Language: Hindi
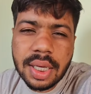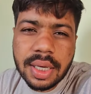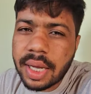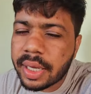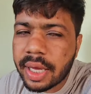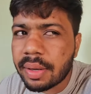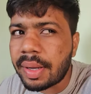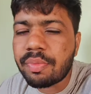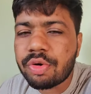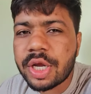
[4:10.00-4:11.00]
दंगा किया ना
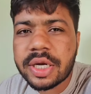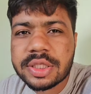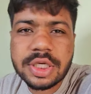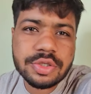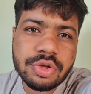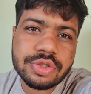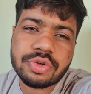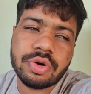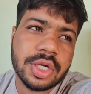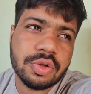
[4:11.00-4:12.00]
भाई पूरी एनर्जी एग्जॉस्ट
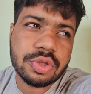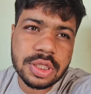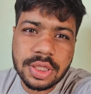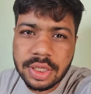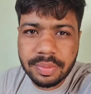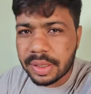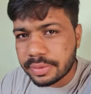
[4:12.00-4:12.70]
हो गई दो तीन दिन